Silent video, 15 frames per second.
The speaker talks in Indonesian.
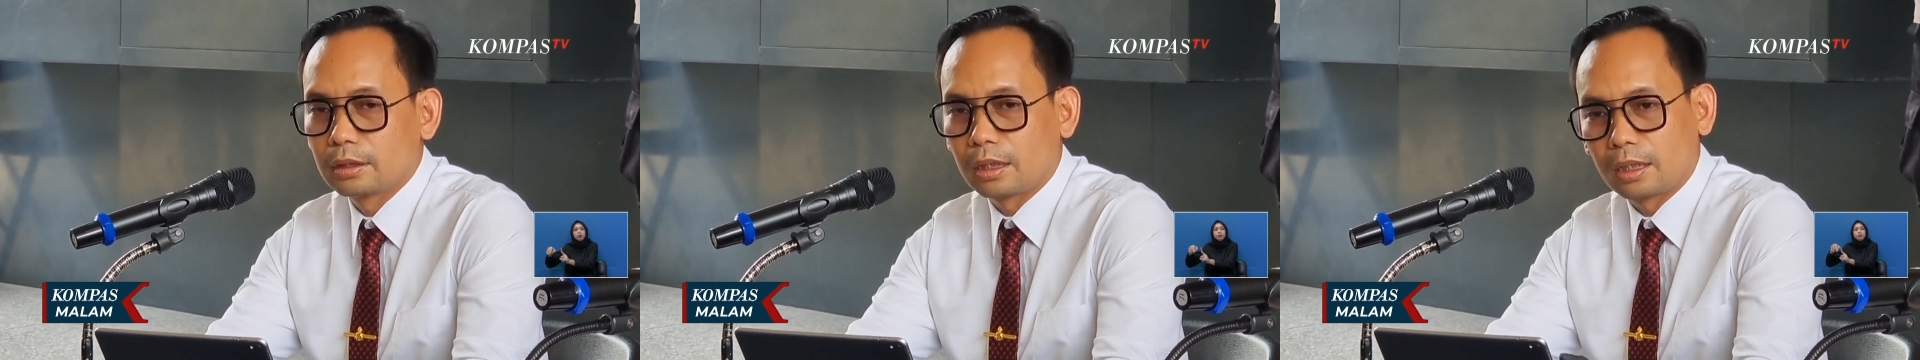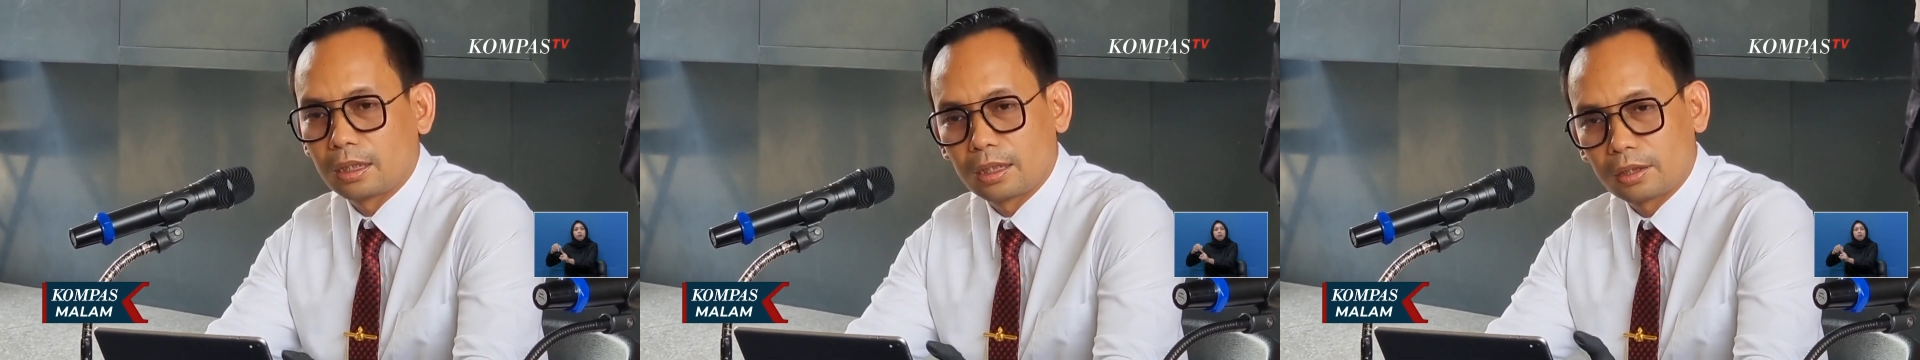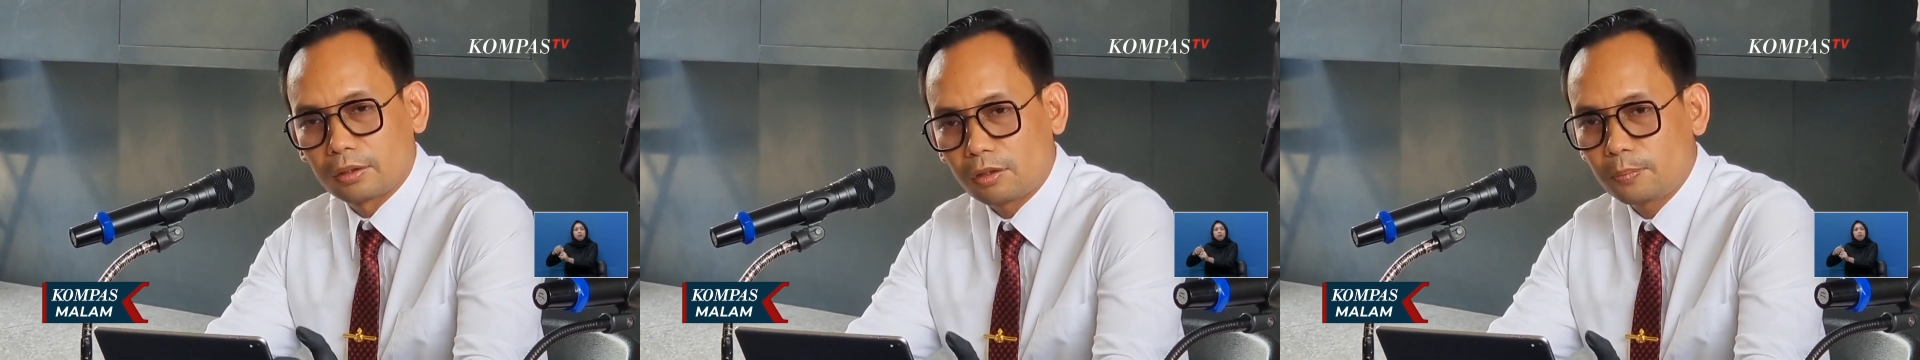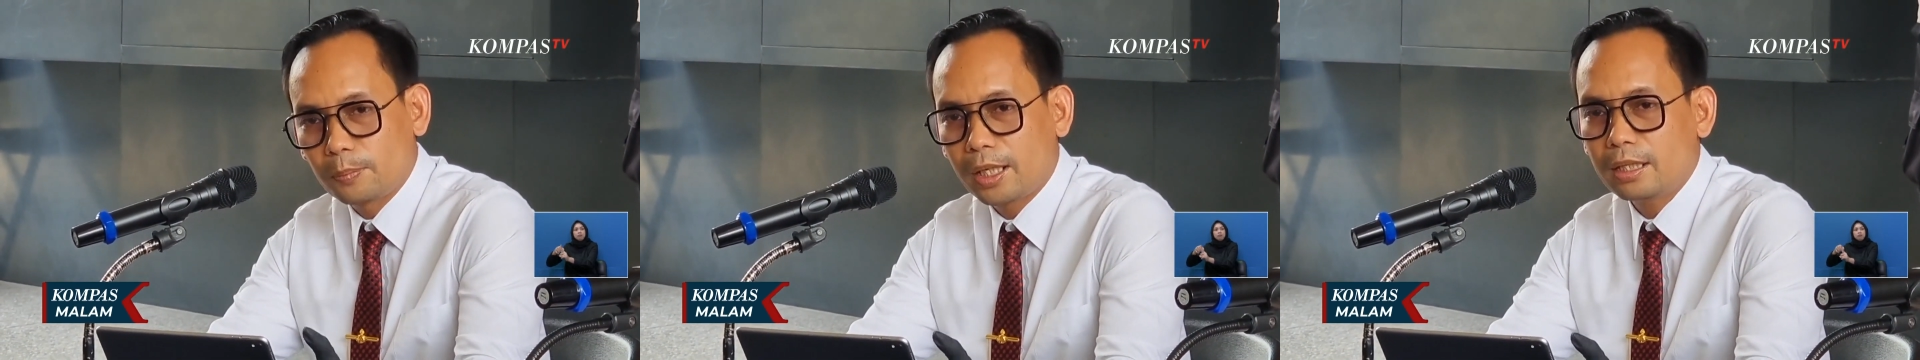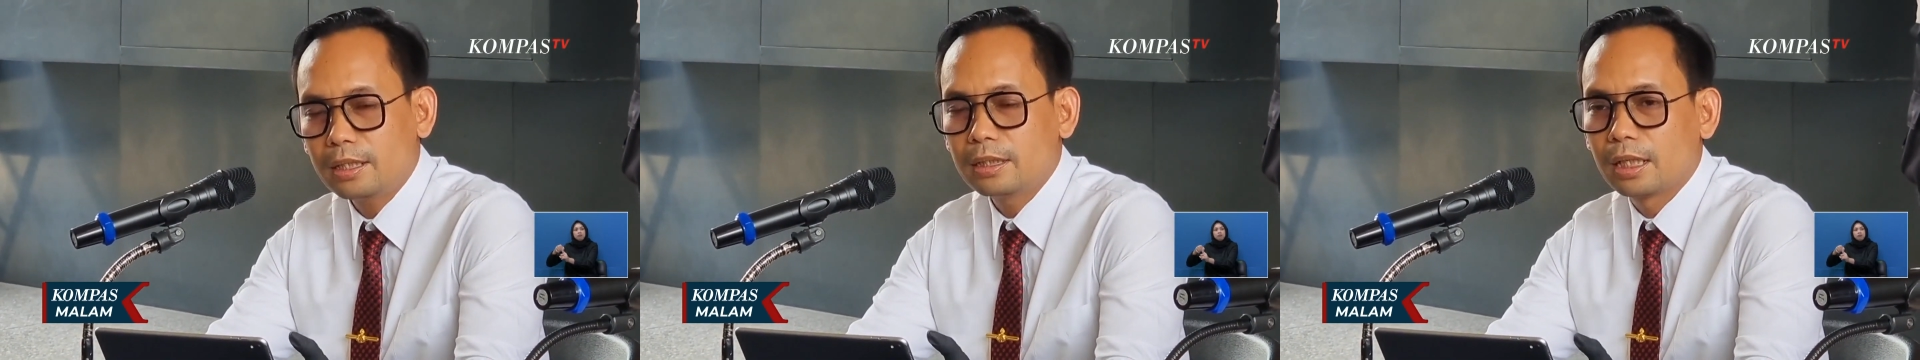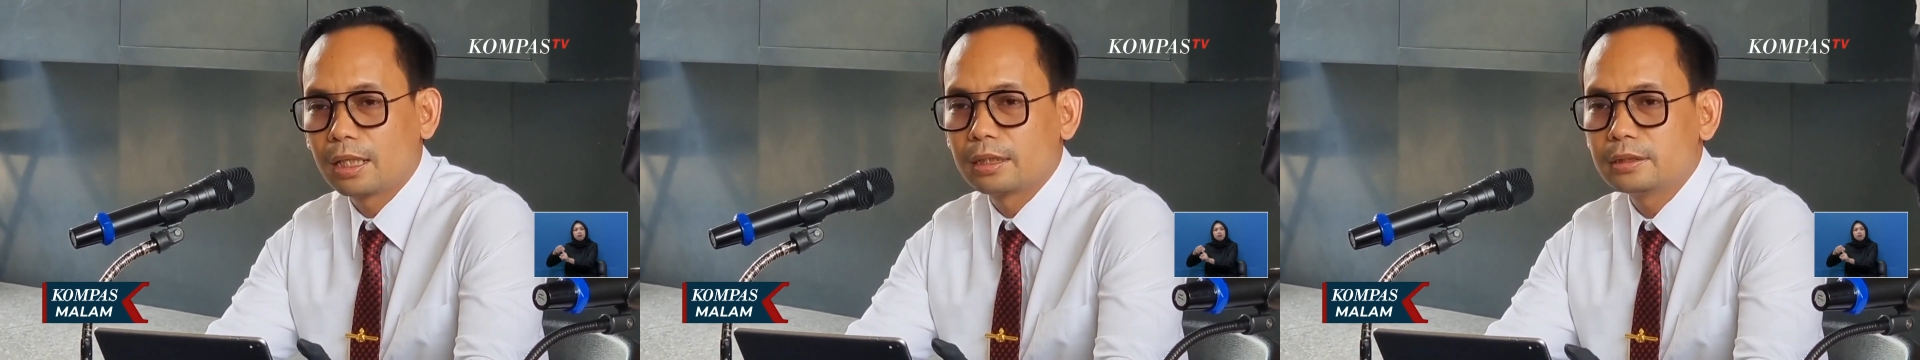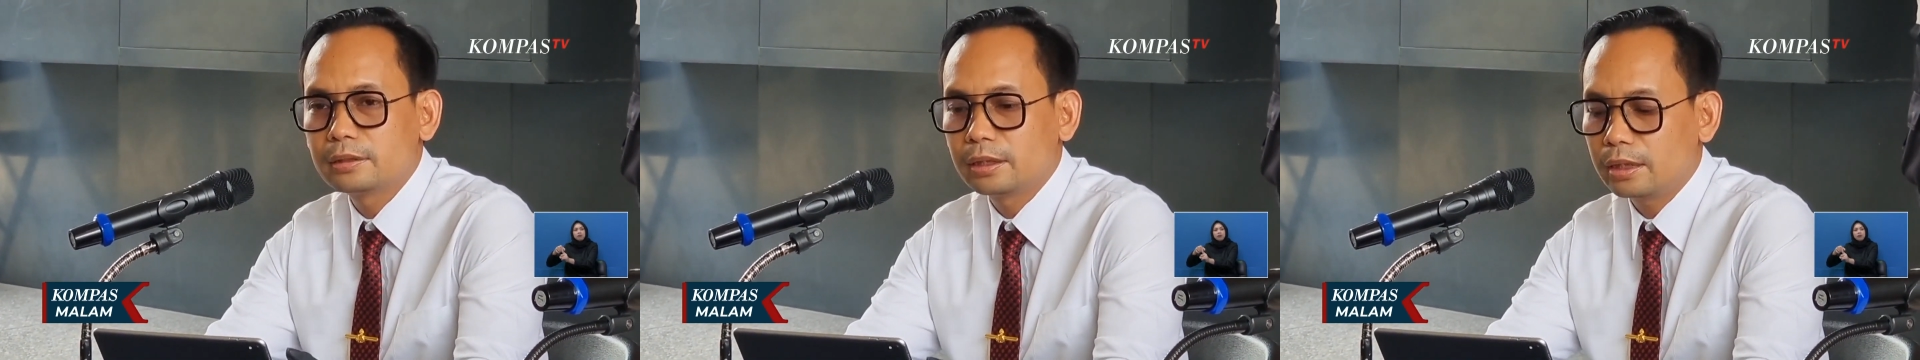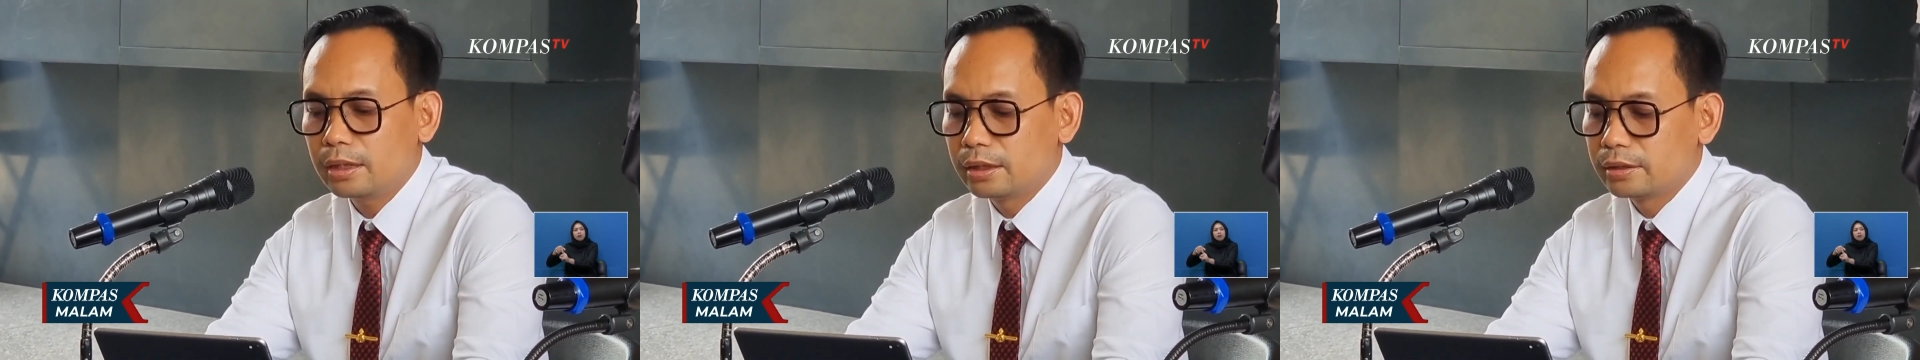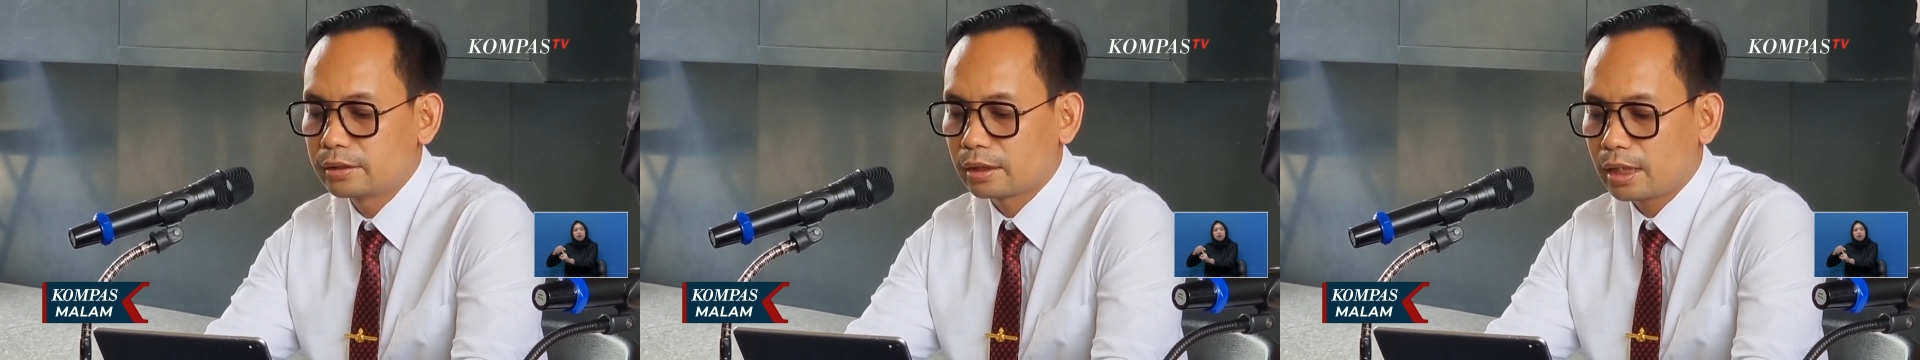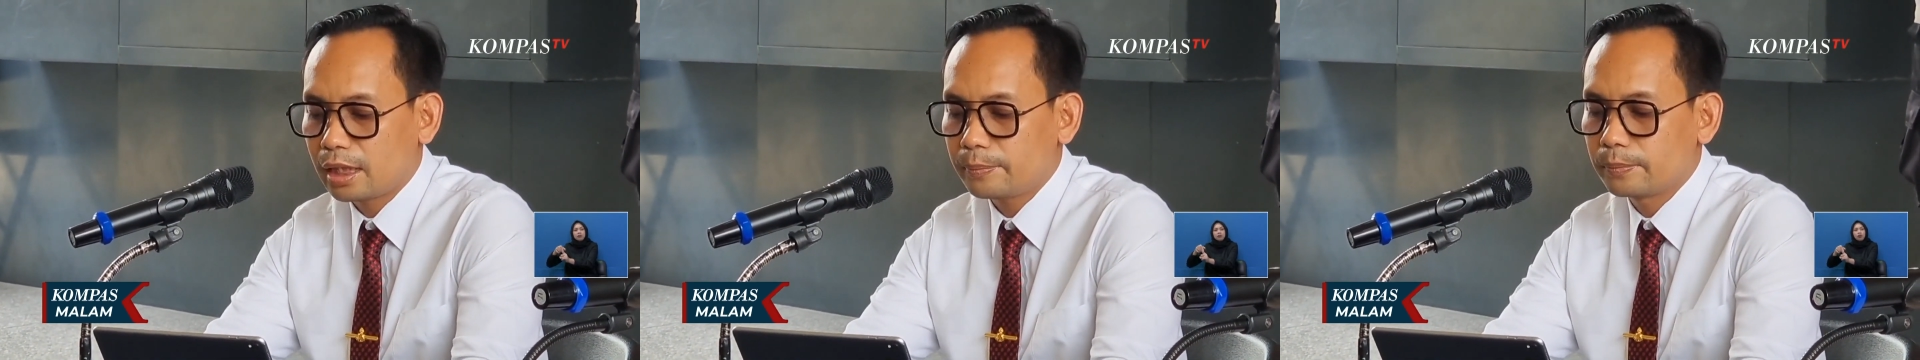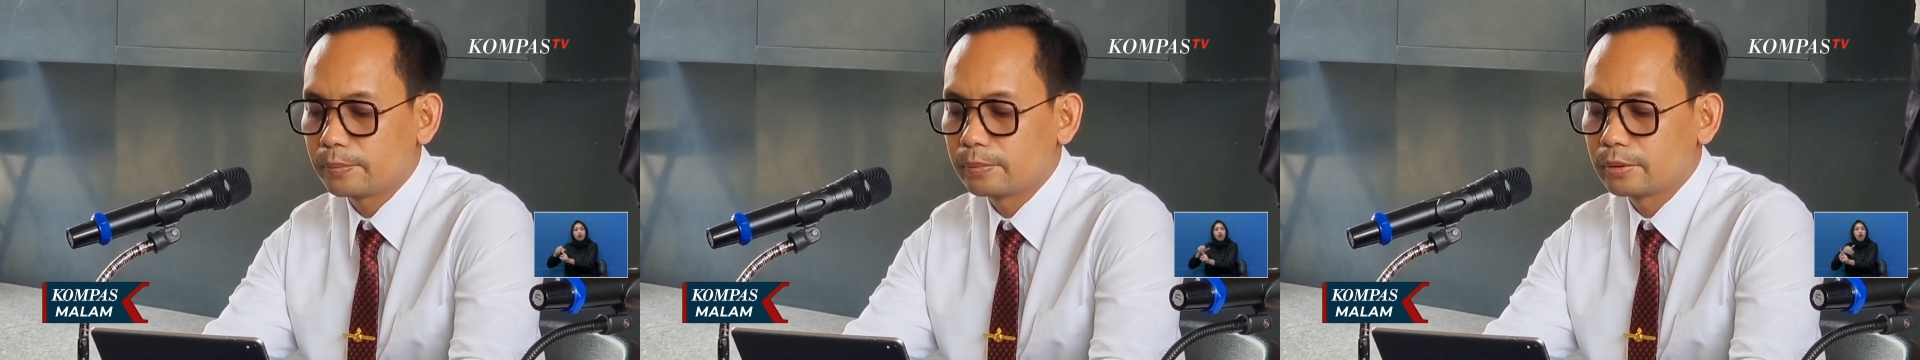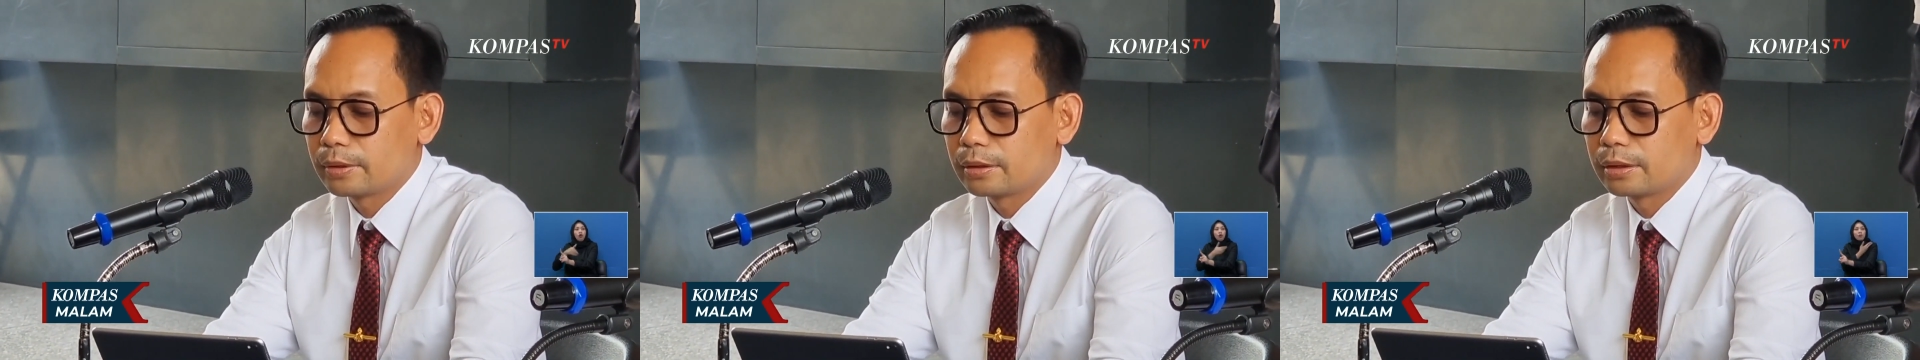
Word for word: ya, korban dan istri disekap